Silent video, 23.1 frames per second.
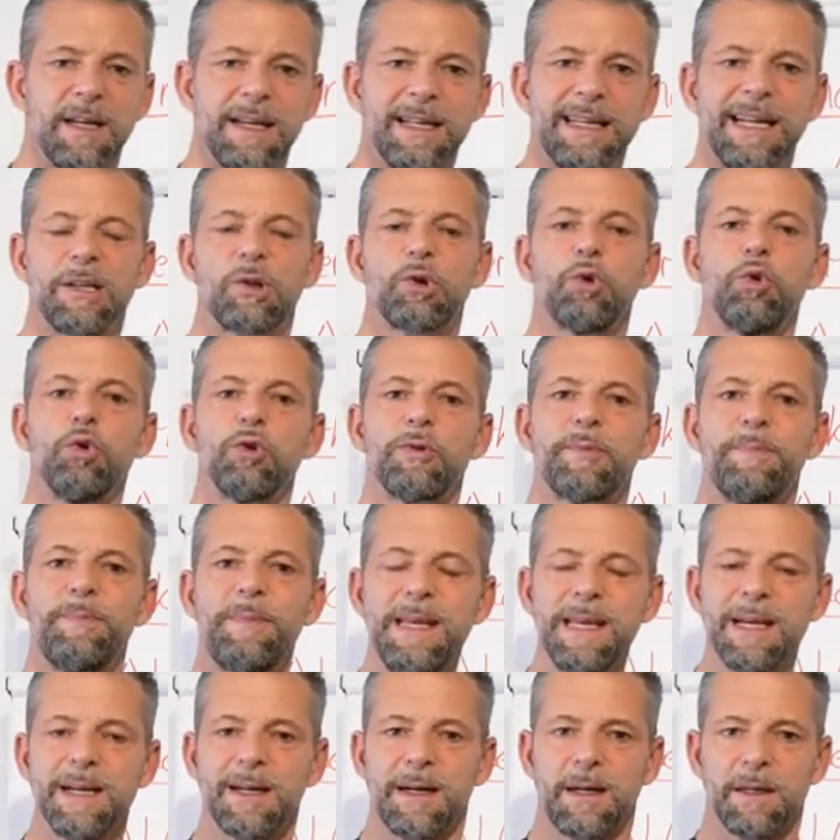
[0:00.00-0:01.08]
der tut
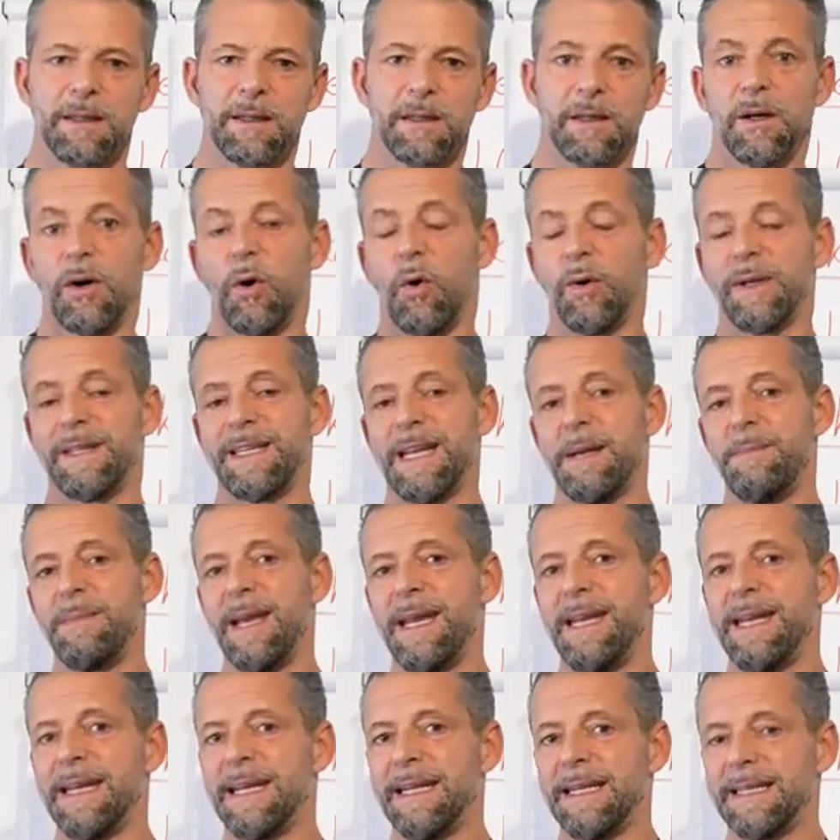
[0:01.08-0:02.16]
mir und
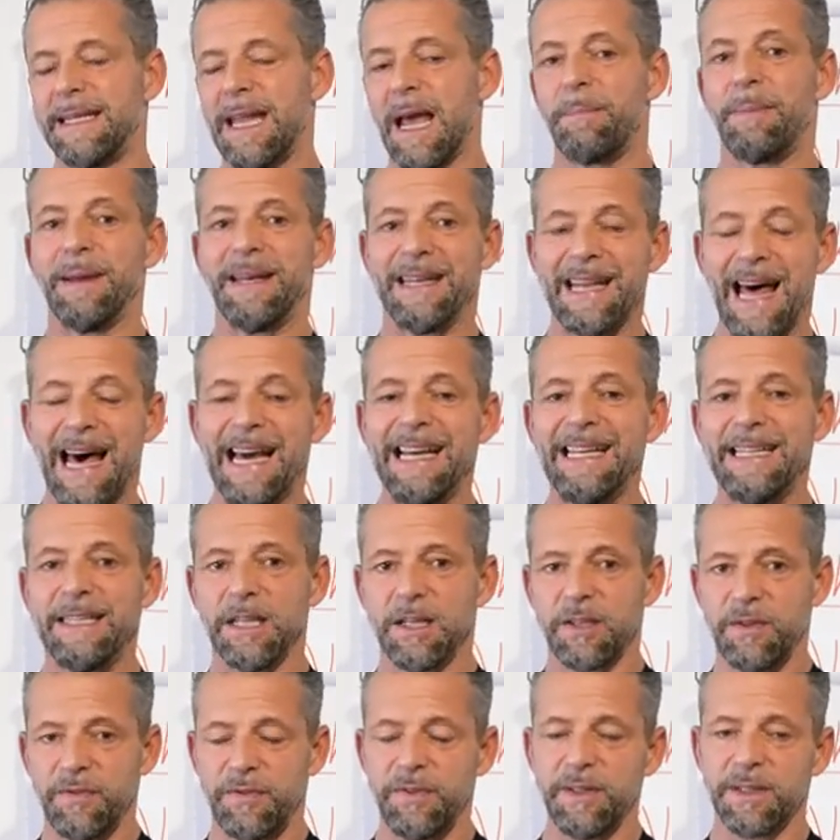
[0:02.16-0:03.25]
demjenigen, der
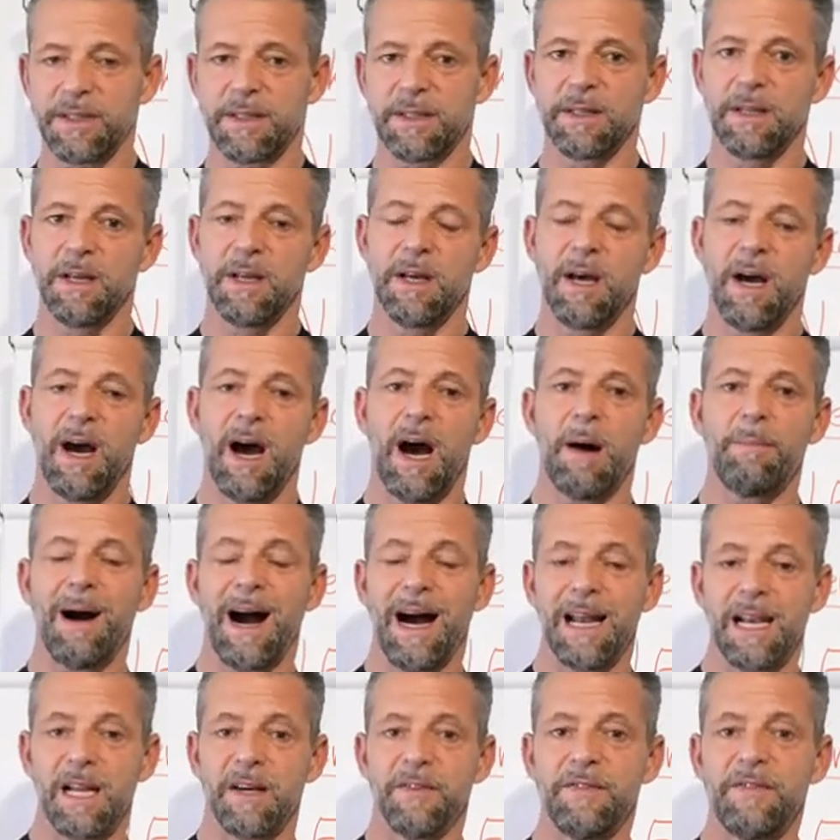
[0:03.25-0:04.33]
beneidet wird, am
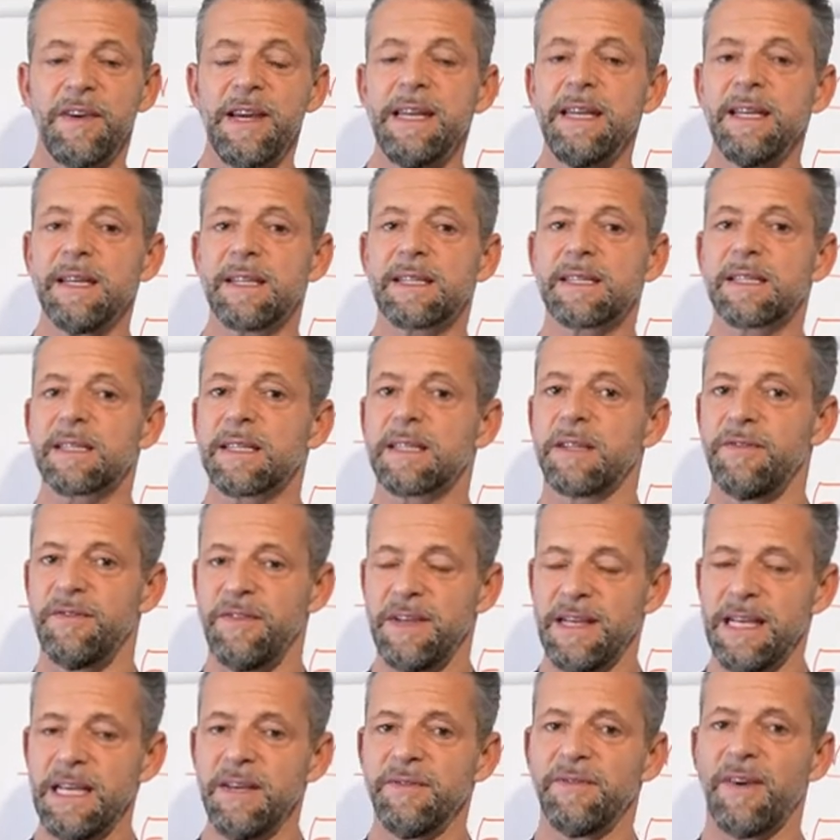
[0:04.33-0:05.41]
allerwenigsten
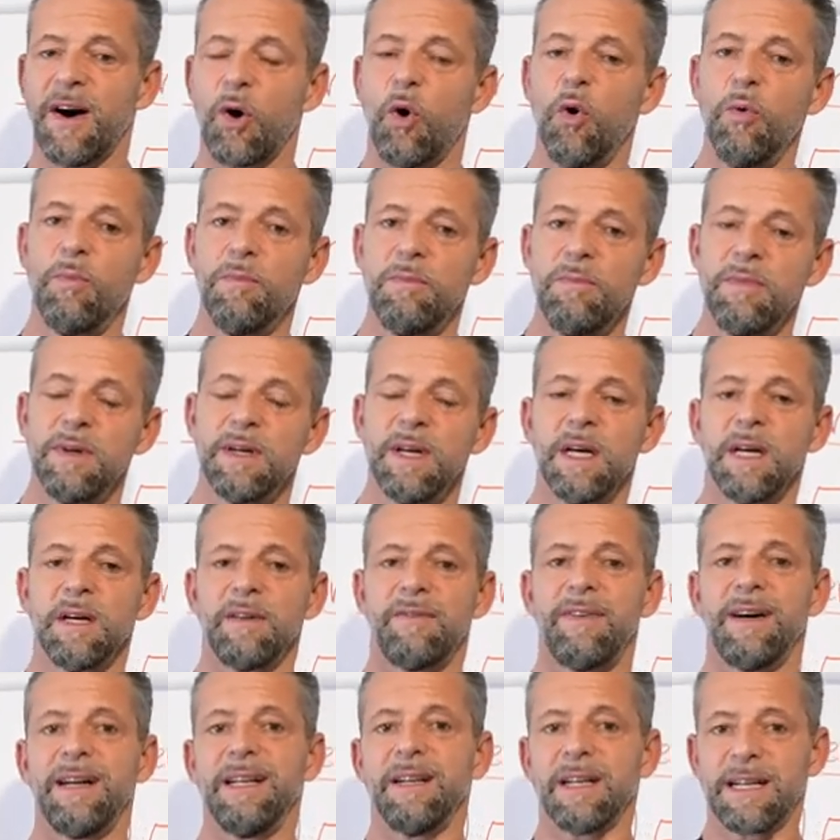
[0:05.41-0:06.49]
weh. Warum?
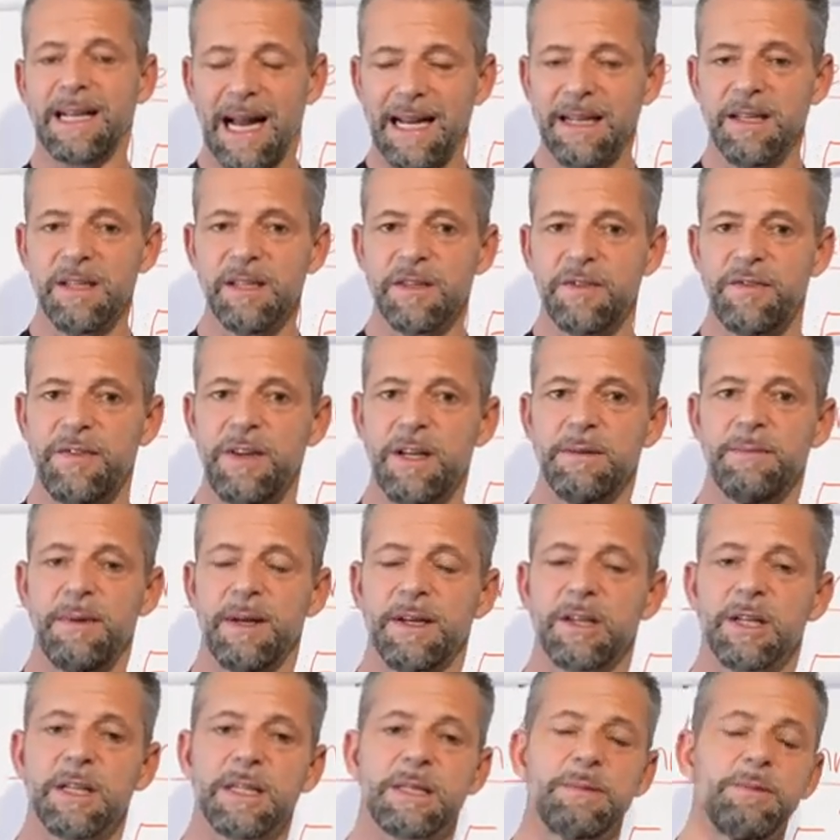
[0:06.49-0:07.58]
Weil ganz viele
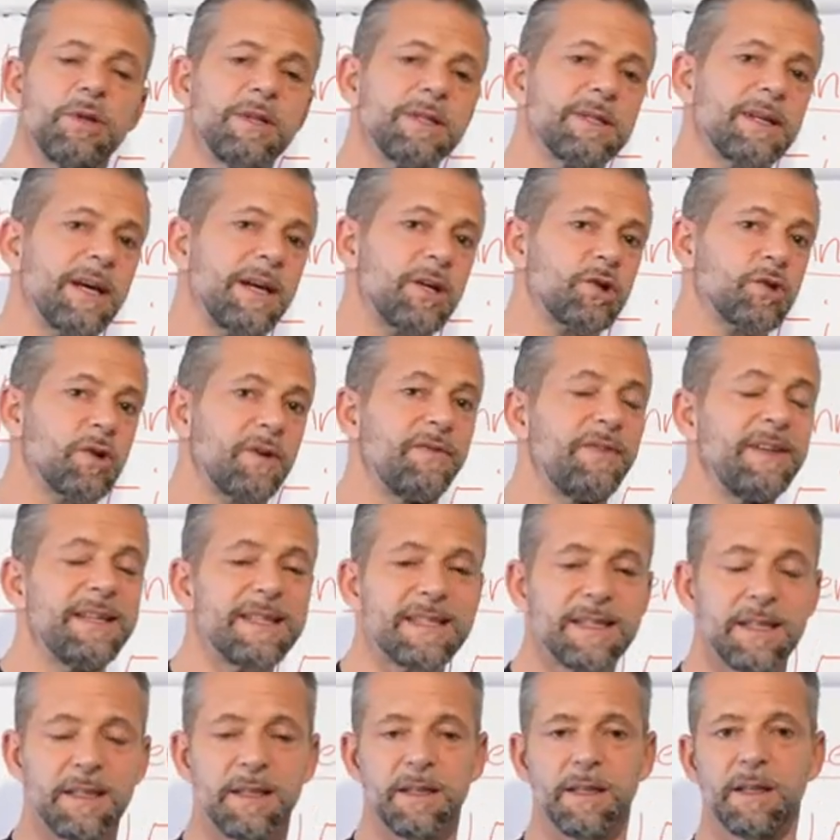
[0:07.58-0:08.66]
Menschen zwischenzeitlich schon
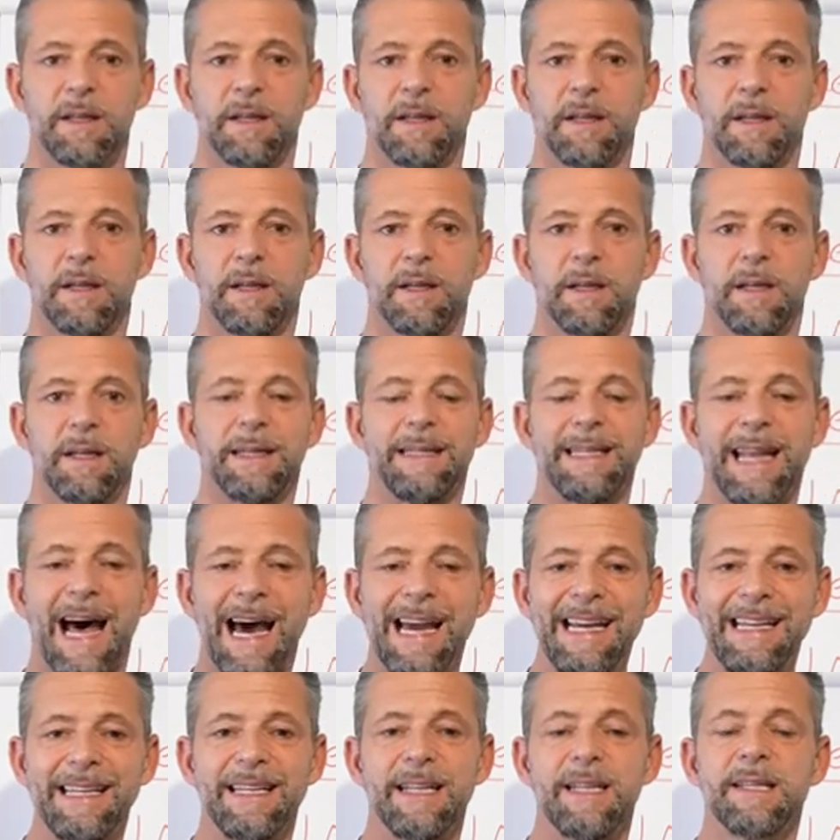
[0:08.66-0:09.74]
wissen,
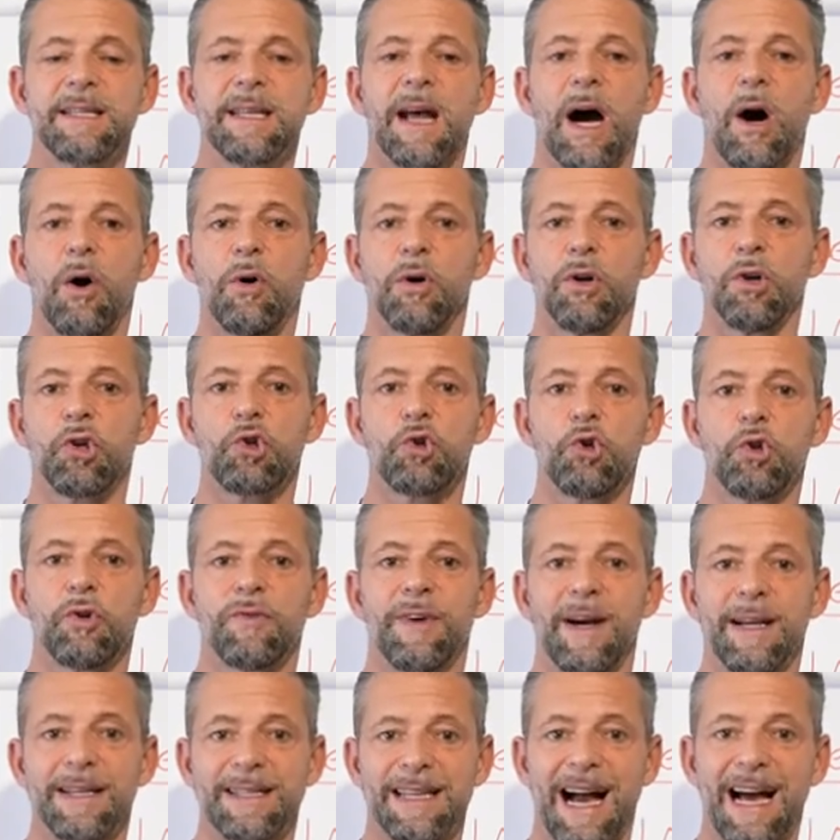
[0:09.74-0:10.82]
Neid ist auch ein Stück
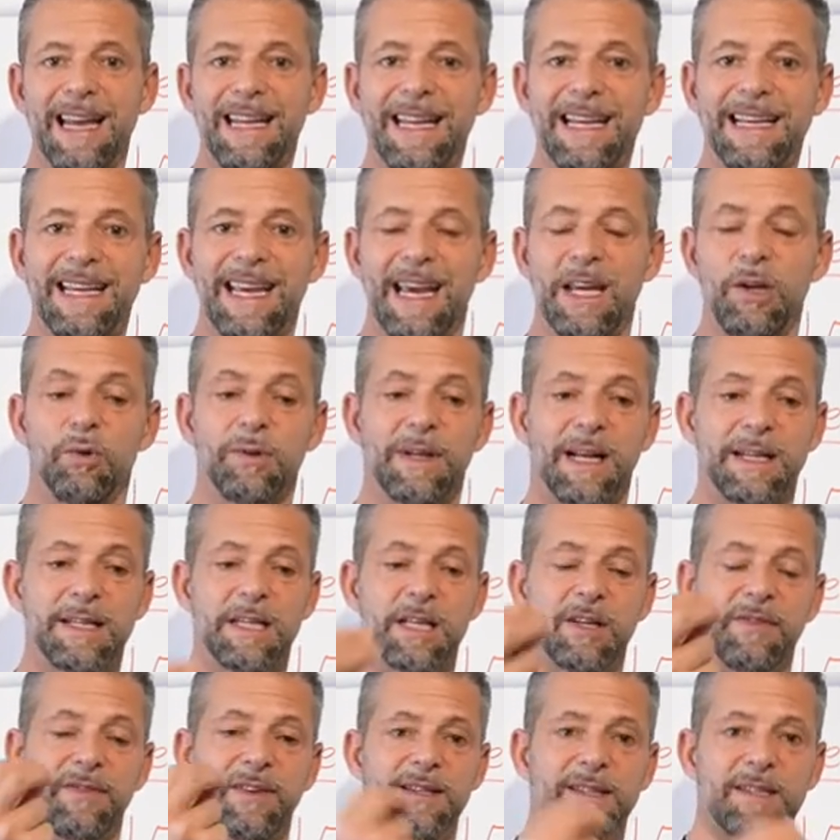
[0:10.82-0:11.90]
weit Anerkennung, dass
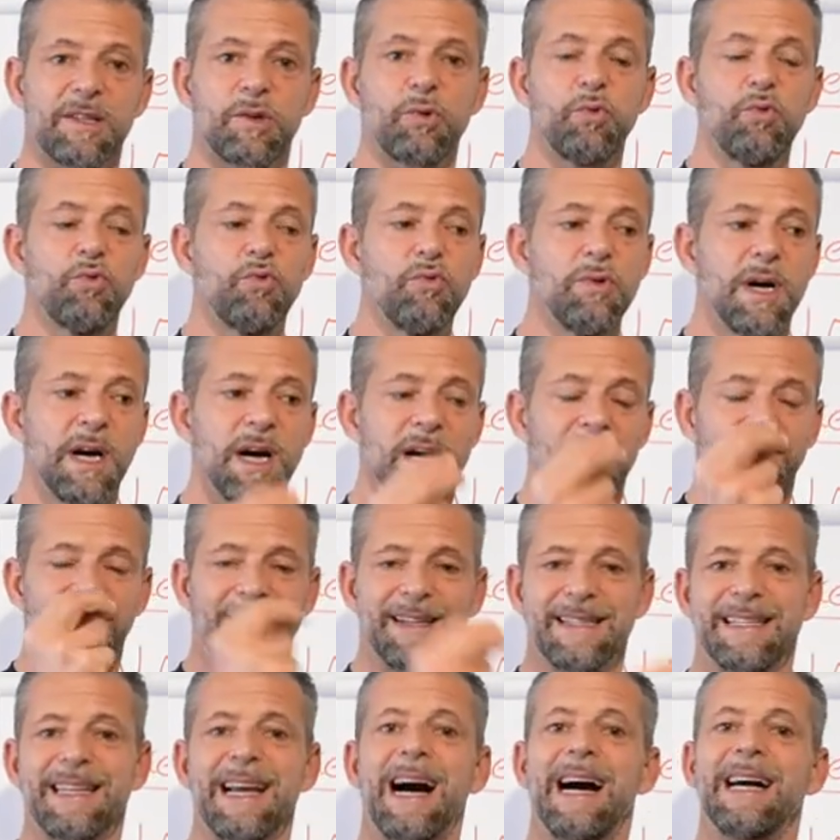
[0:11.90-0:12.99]
ich was tue,
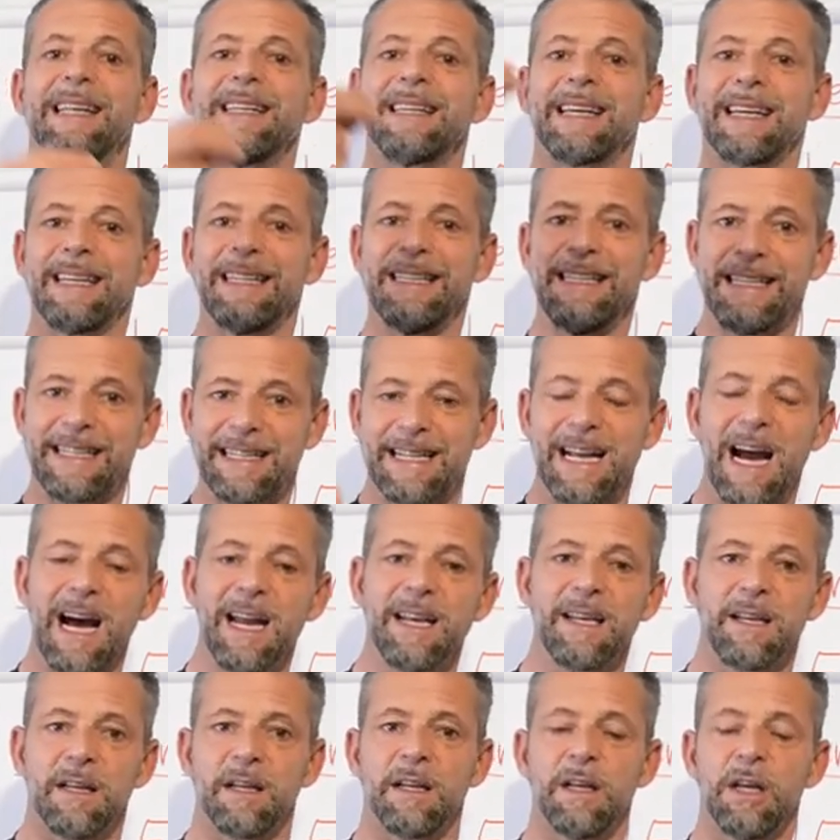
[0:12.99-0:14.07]
was der andere nicht
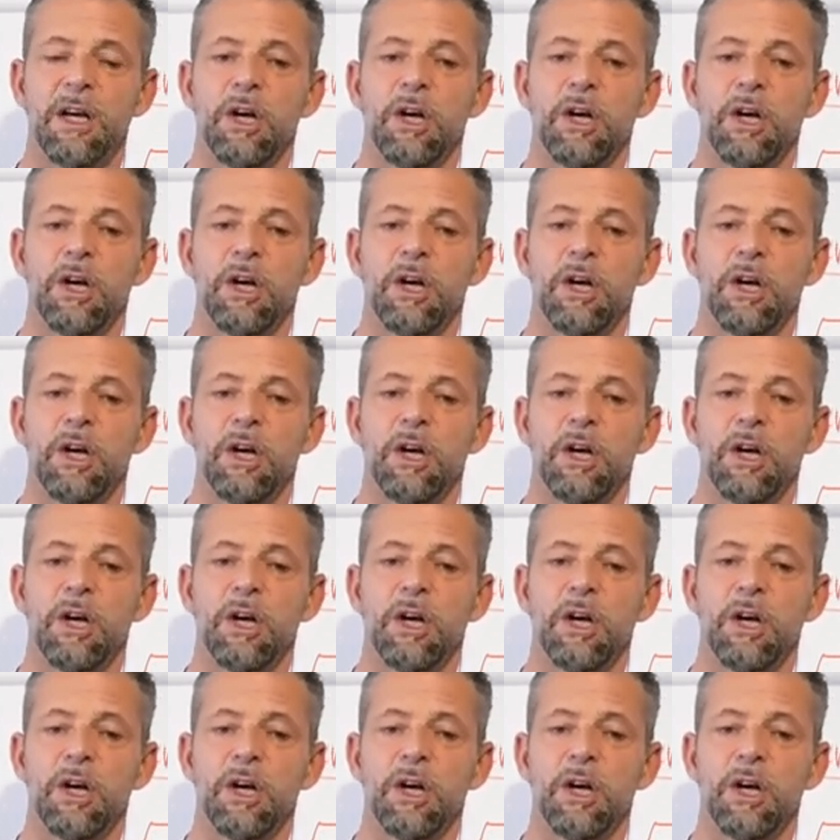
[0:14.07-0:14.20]
kann.